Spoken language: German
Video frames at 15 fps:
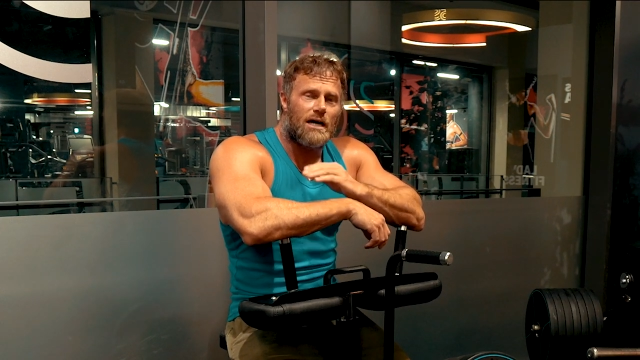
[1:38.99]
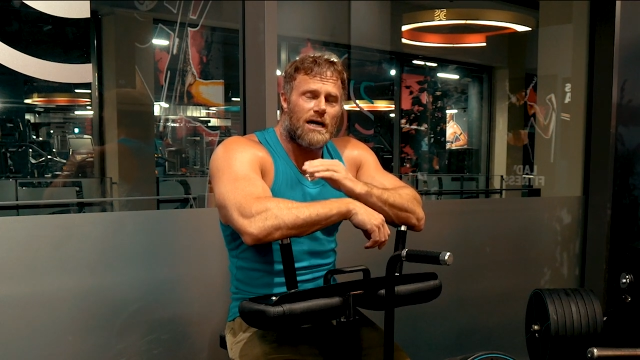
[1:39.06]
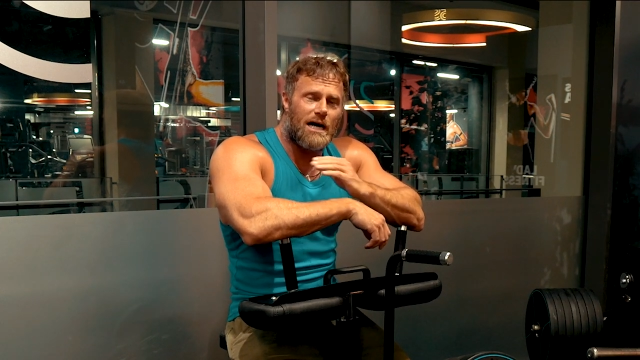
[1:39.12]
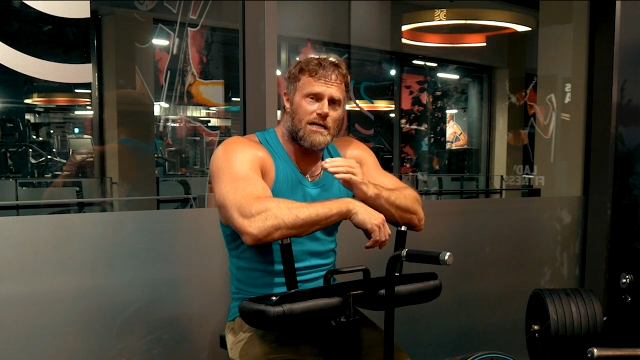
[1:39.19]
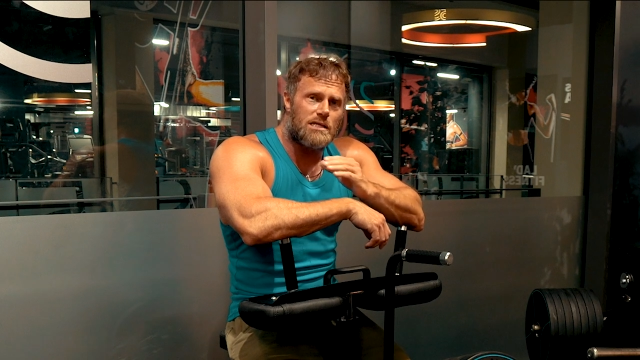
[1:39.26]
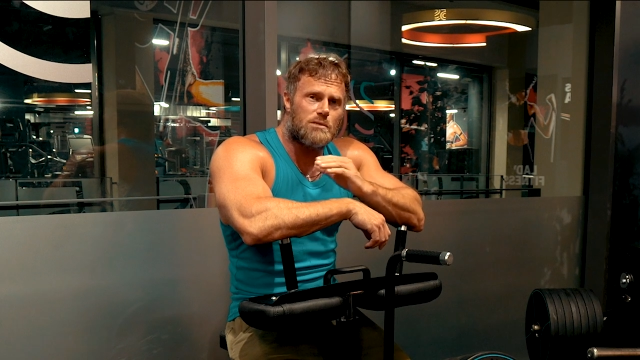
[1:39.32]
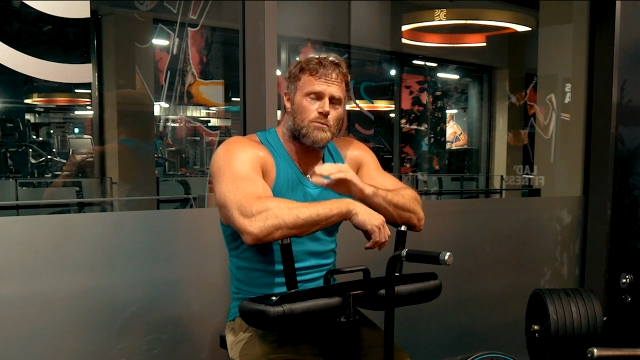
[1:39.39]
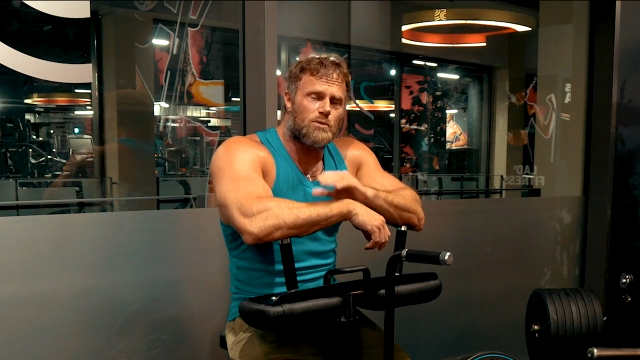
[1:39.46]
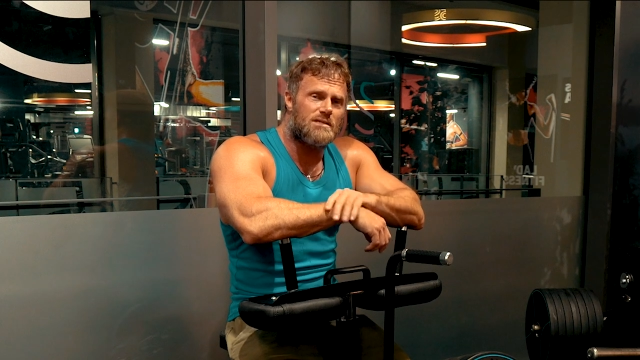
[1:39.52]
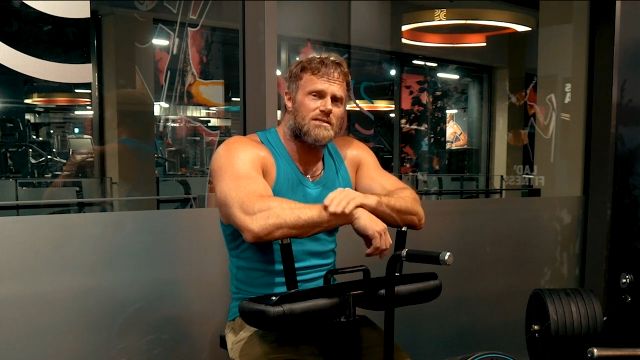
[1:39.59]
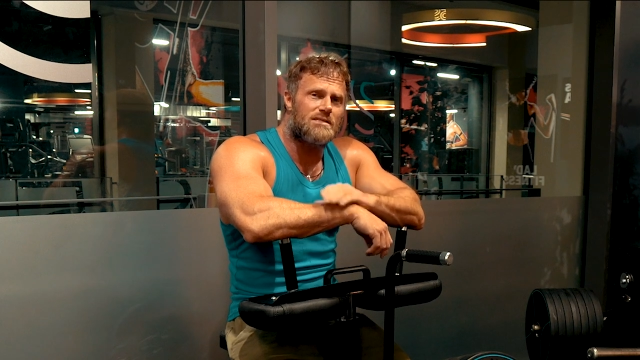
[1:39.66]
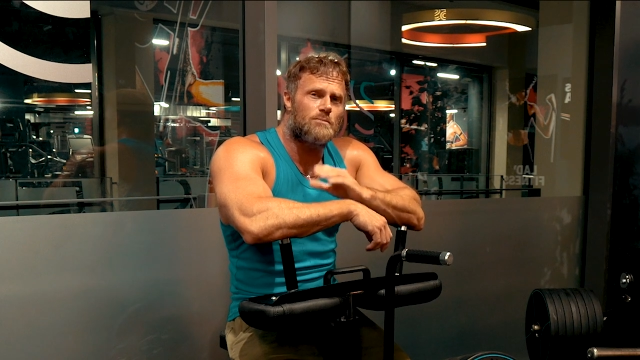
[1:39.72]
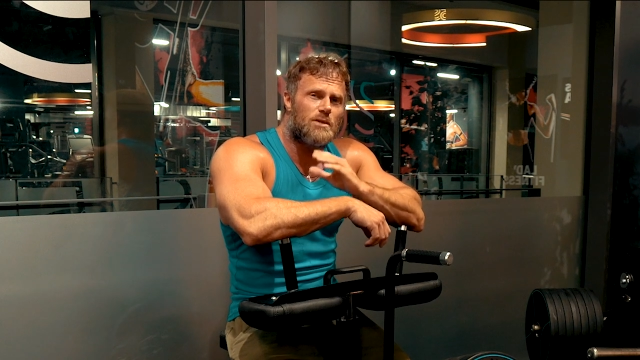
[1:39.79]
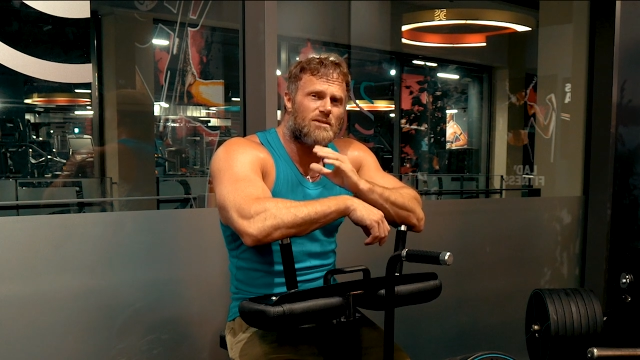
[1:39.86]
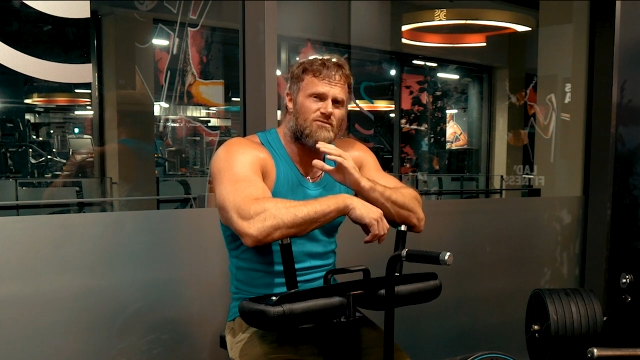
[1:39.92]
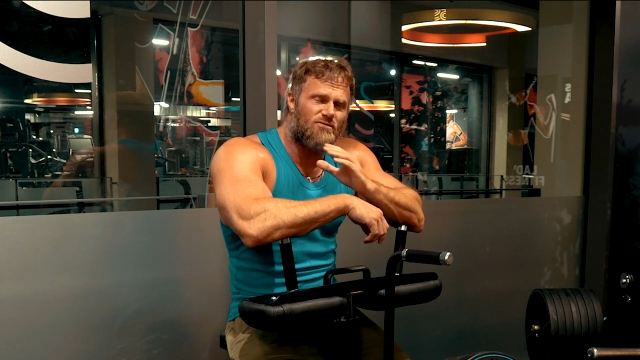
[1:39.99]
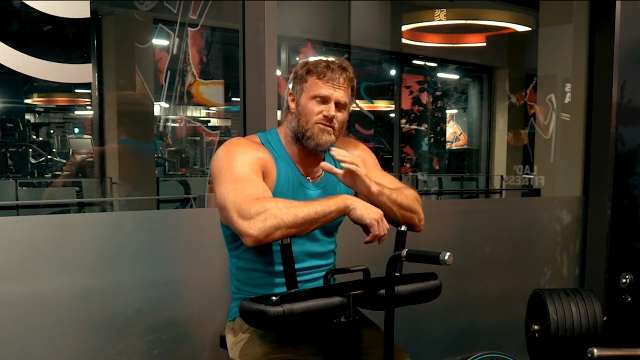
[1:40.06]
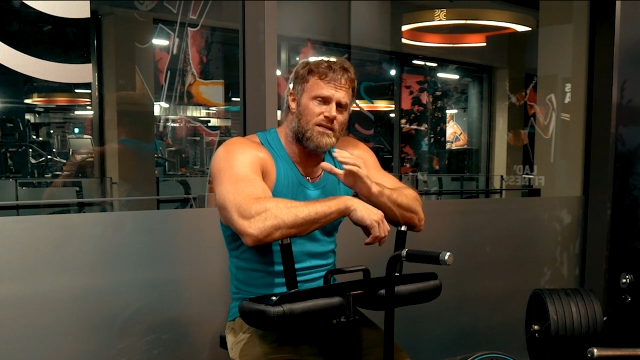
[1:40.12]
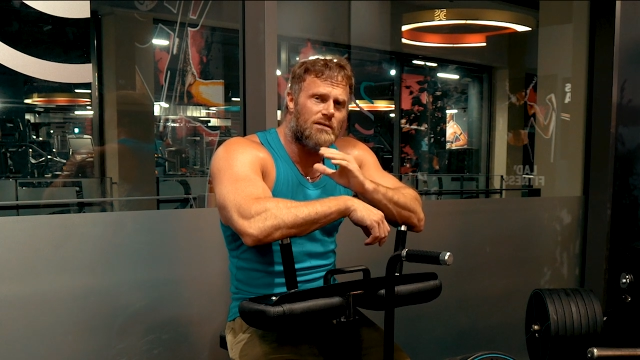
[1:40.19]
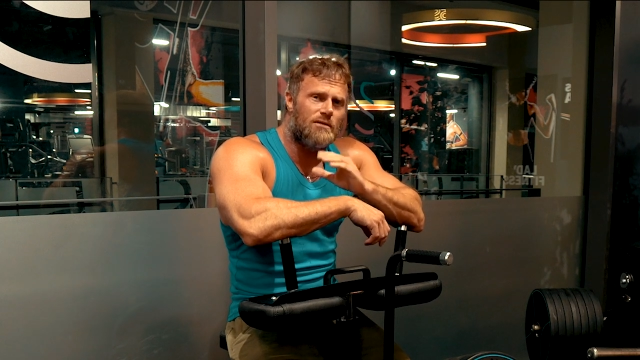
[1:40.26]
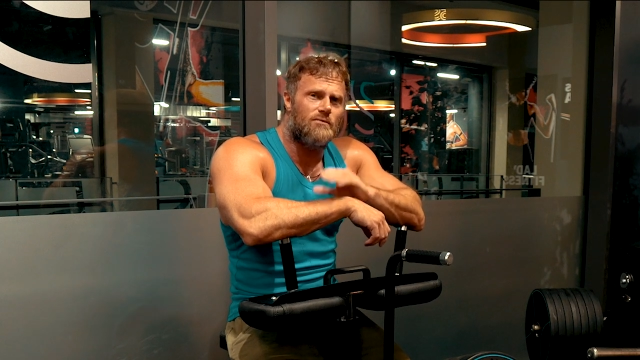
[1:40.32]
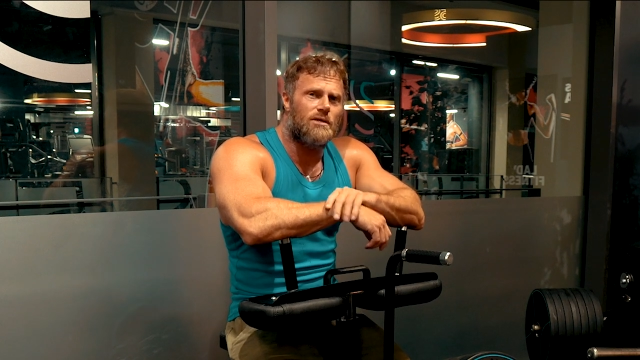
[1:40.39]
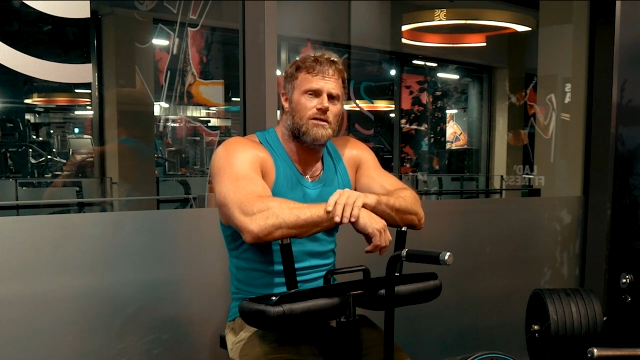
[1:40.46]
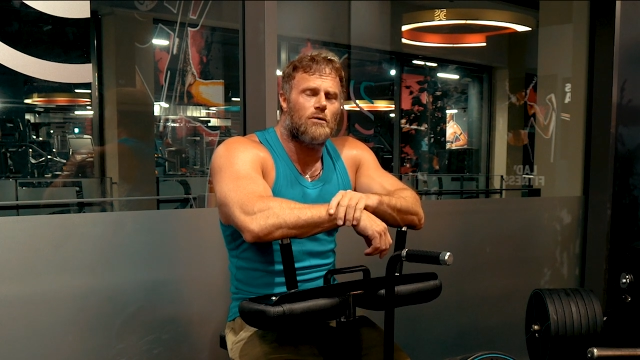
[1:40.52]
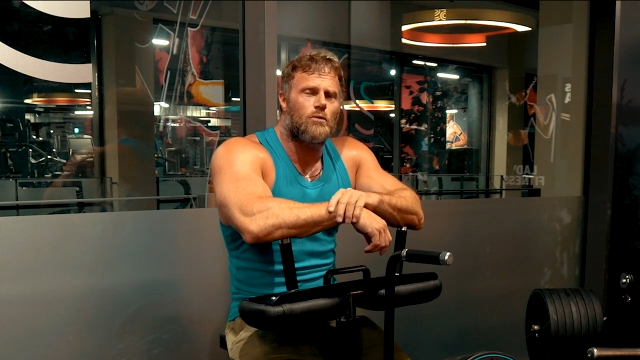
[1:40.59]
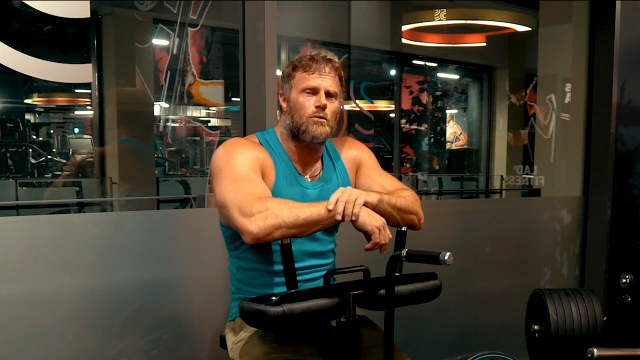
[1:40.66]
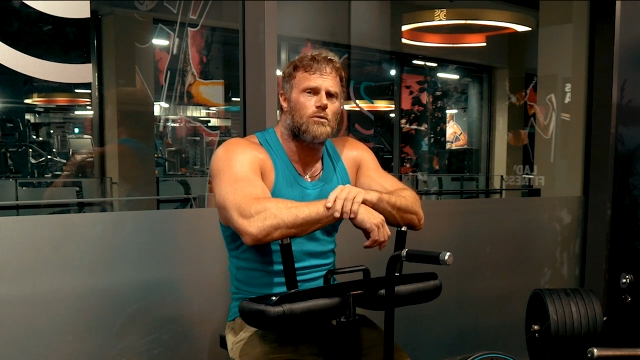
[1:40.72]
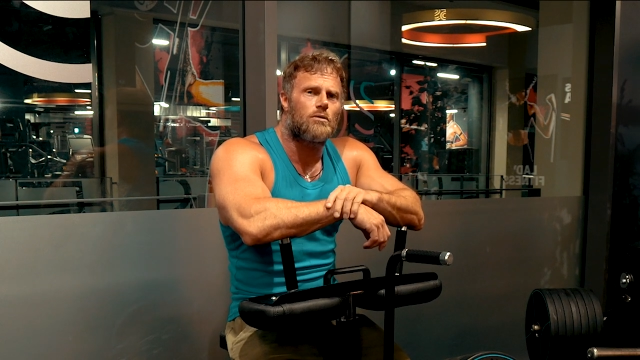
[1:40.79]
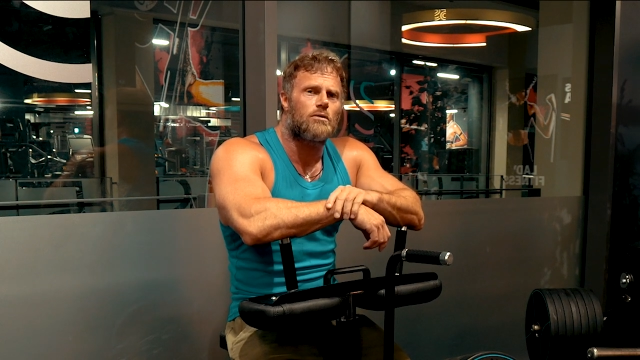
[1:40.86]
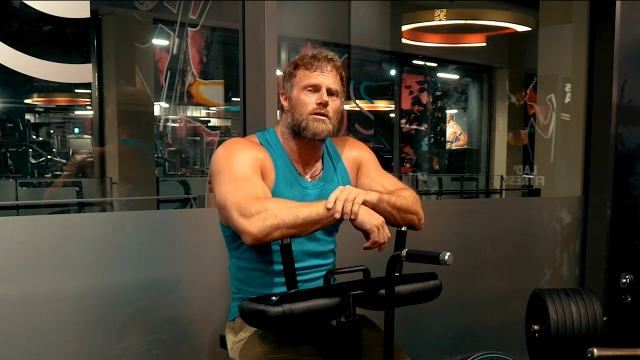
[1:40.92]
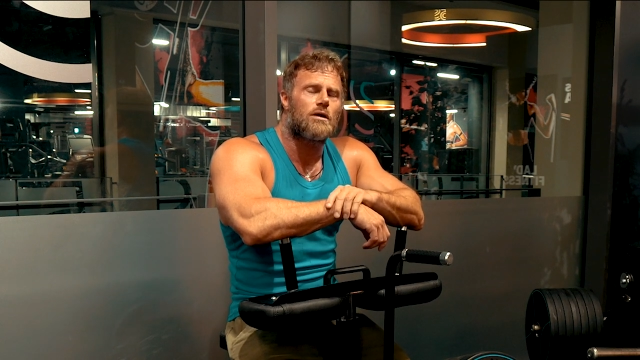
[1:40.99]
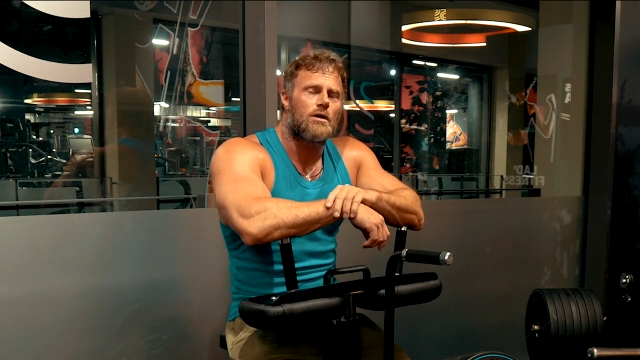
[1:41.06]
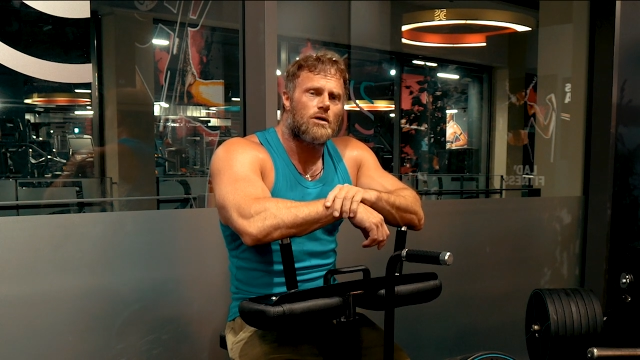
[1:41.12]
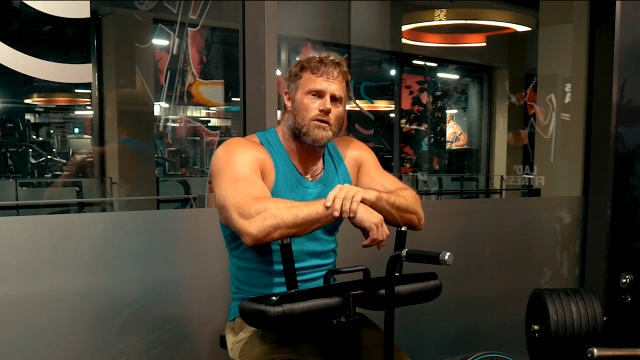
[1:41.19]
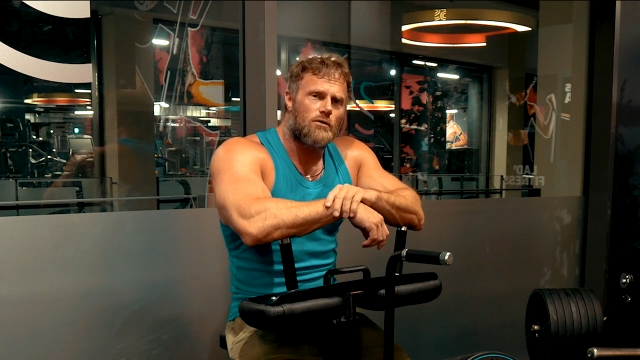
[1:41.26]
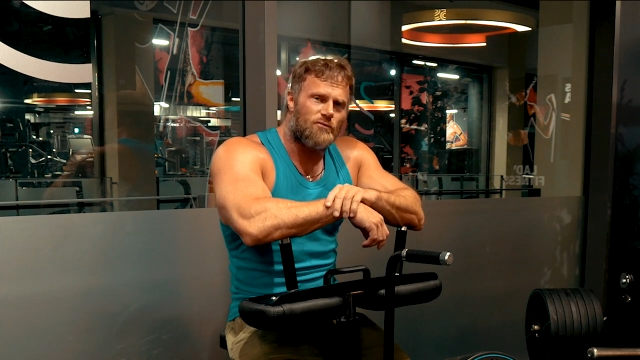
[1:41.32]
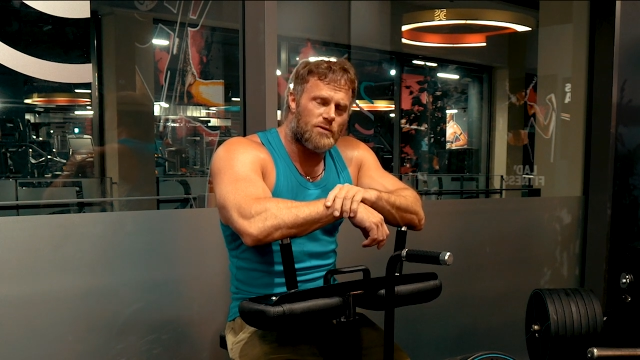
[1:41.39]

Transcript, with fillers: also muss ich sie mit vielen Wiederholungen